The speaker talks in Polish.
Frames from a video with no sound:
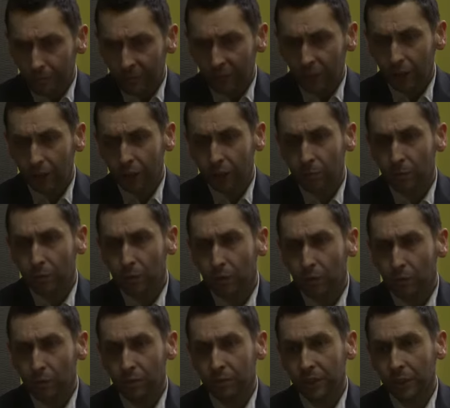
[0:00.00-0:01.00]
No i to
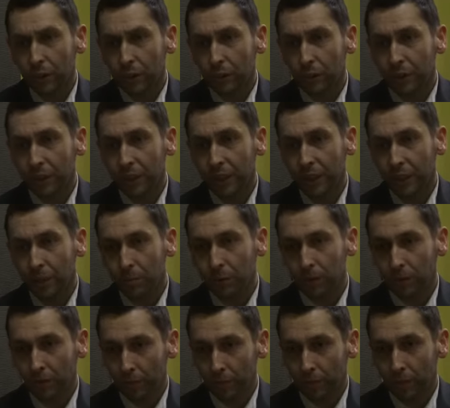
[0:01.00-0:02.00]
było główne utrudnienie,
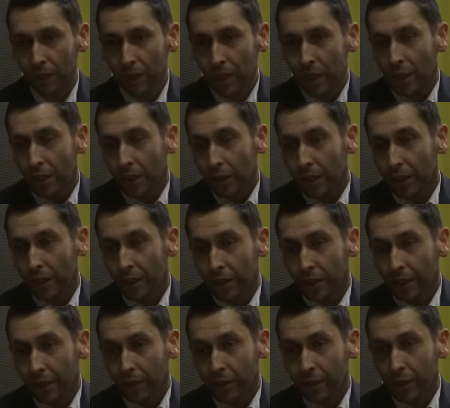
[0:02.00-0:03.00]
bo to
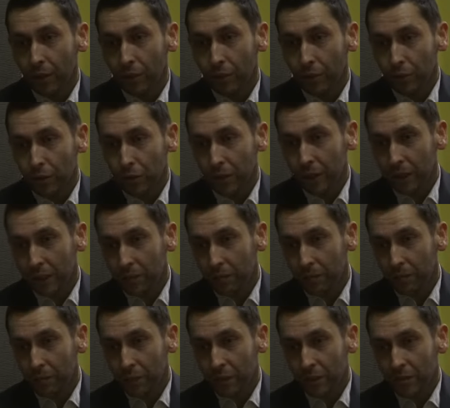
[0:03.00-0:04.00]
E, o godzinie tam
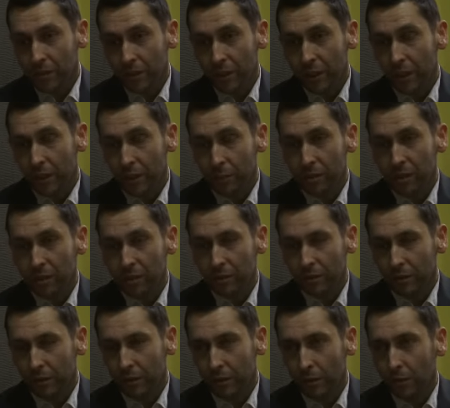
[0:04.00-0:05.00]
20,
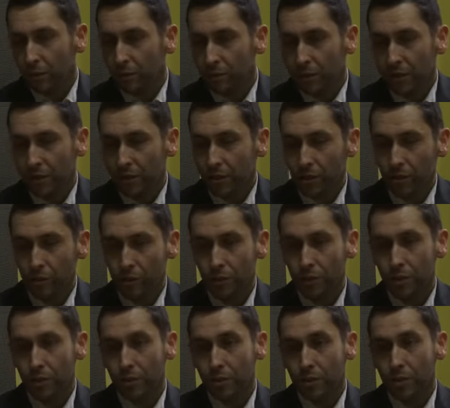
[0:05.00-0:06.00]
około
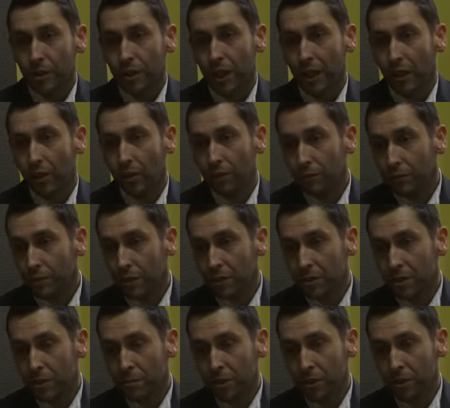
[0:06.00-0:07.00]
20.30, a o
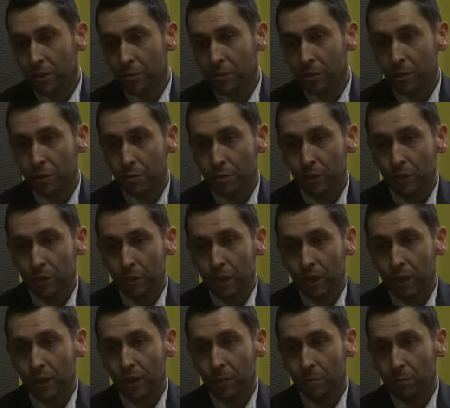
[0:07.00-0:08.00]
21 mieliśmy
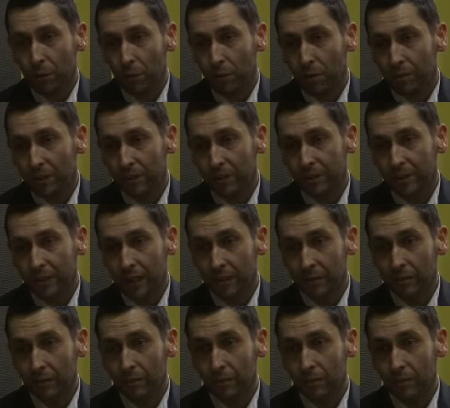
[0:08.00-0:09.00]
dokładnie połowę
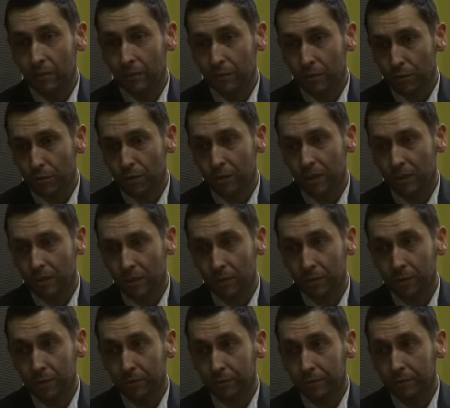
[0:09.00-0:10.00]
dystansu już za
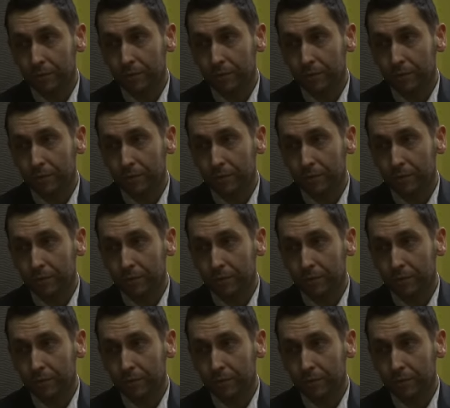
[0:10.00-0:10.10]
sobą.